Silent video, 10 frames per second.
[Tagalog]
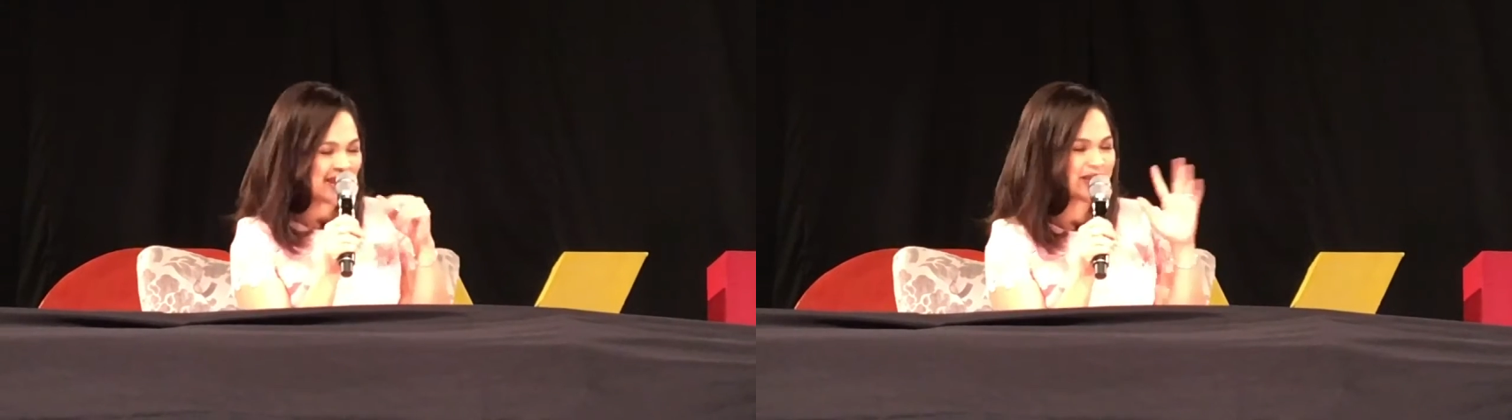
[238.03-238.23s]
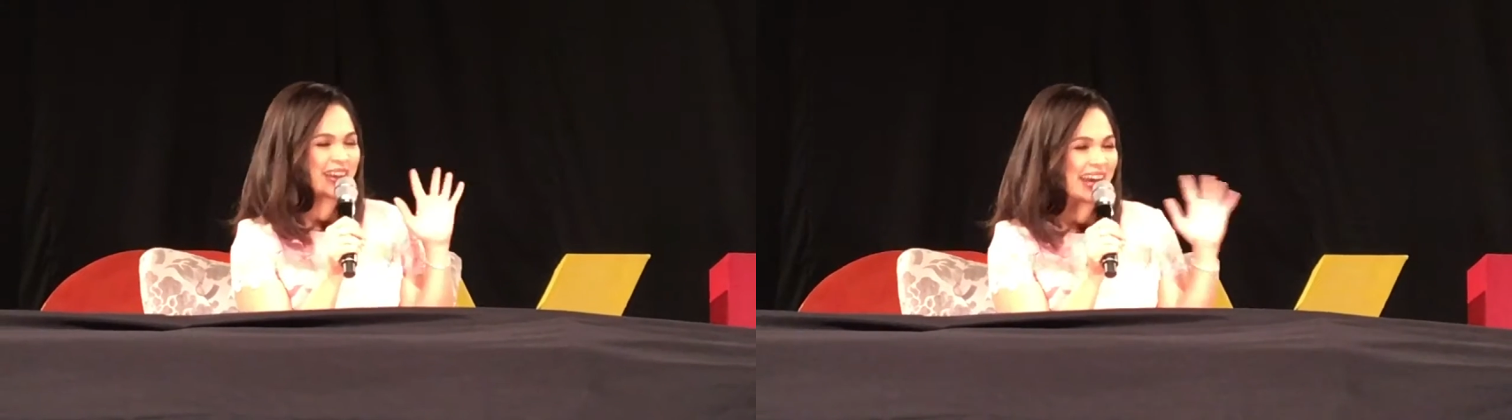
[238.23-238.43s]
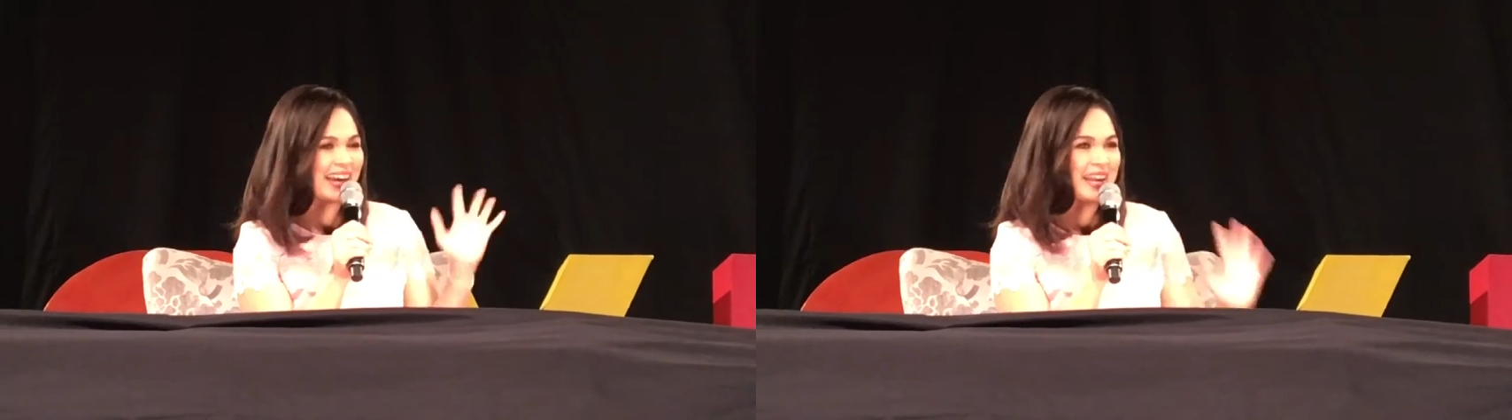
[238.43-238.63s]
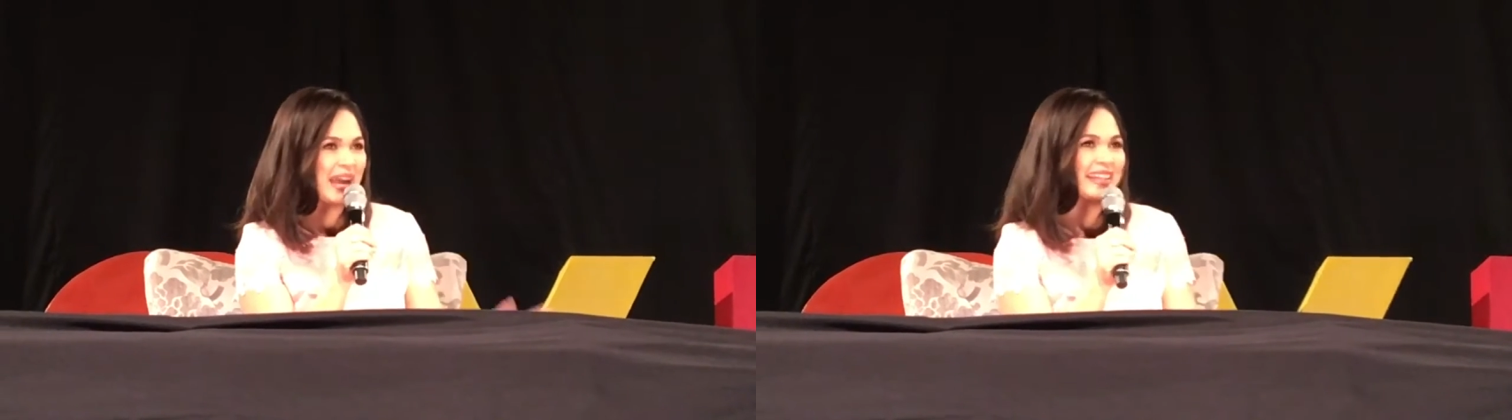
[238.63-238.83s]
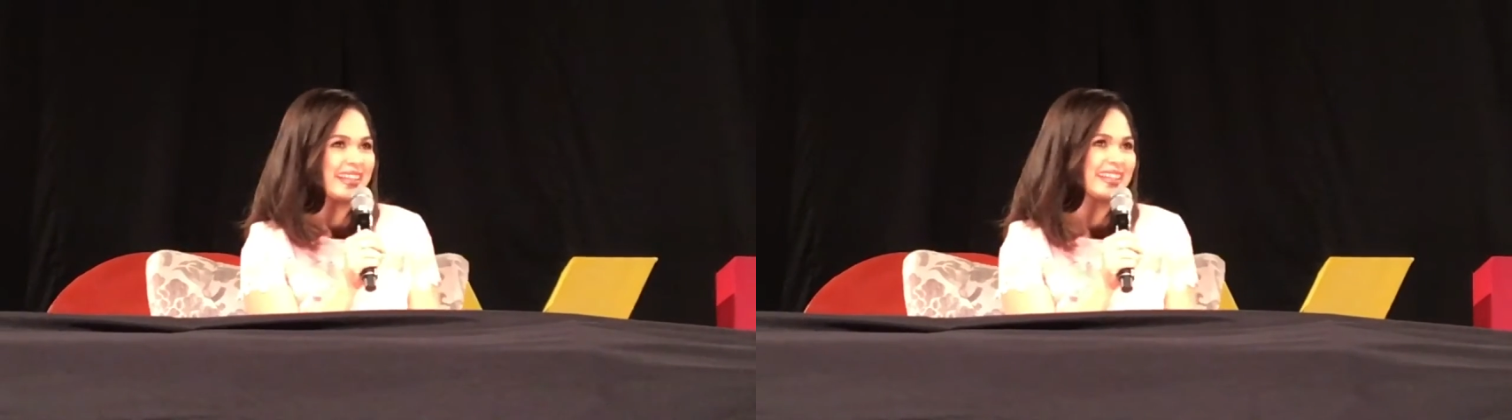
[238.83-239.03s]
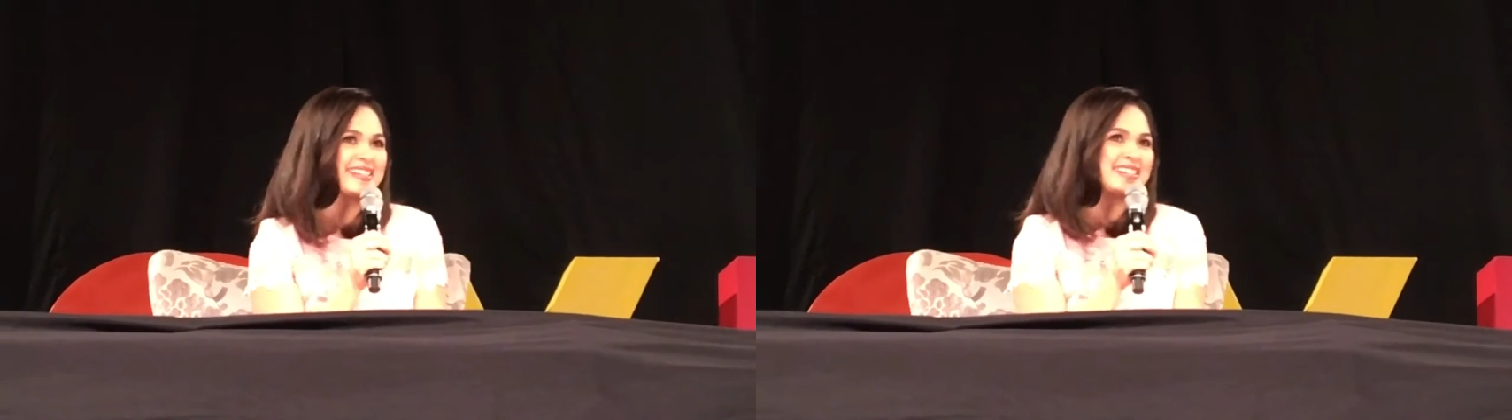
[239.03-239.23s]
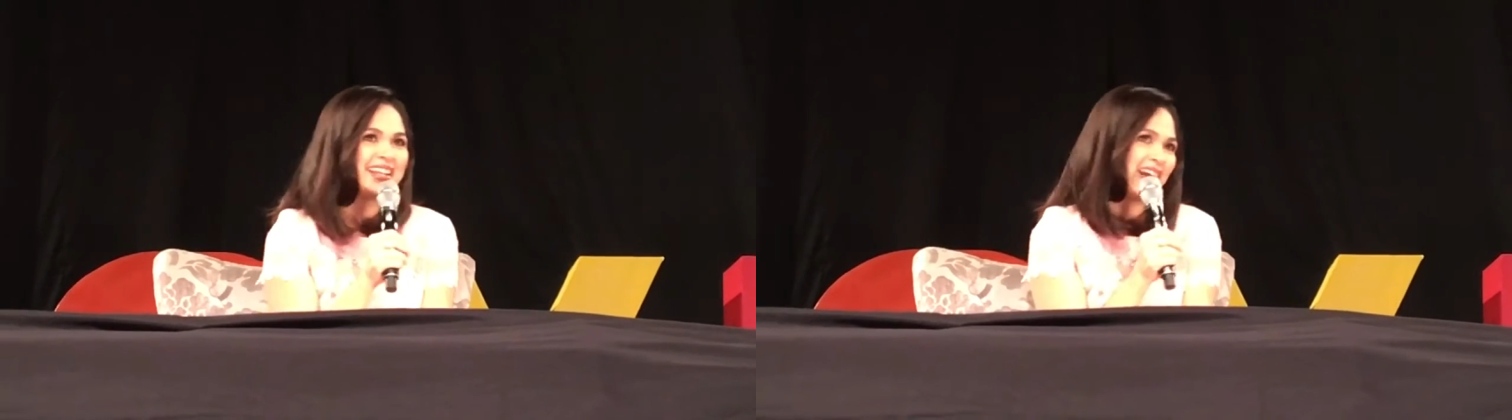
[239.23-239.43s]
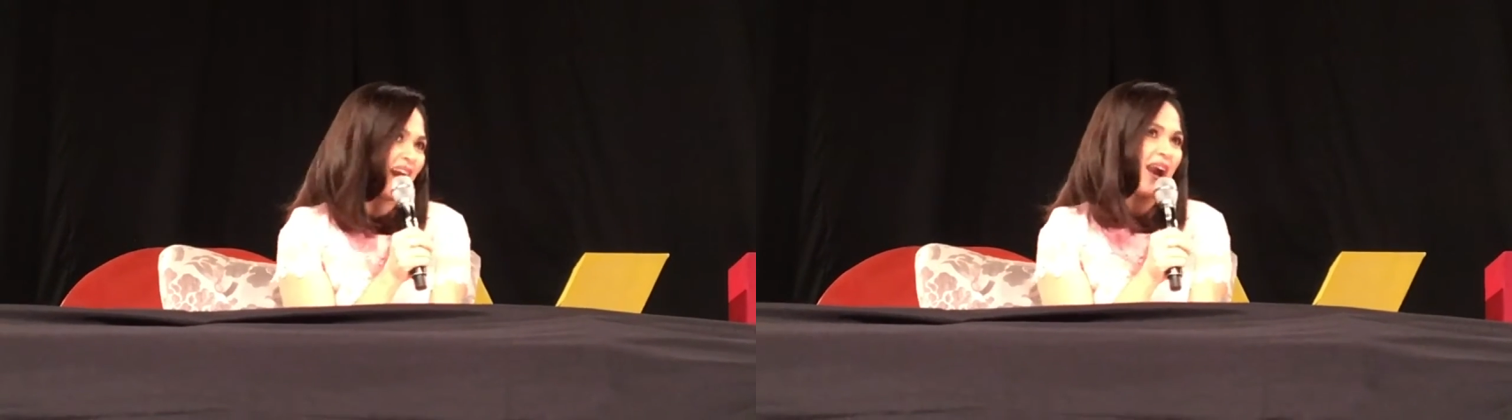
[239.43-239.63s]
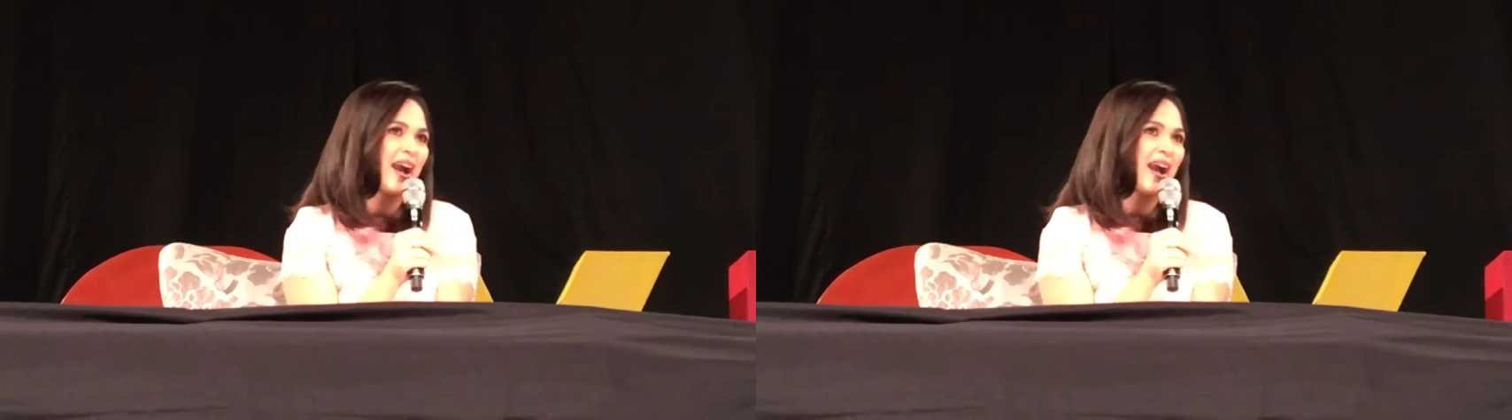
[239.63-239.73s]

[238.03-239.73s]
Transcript: Medyo tagalan natin ang slide.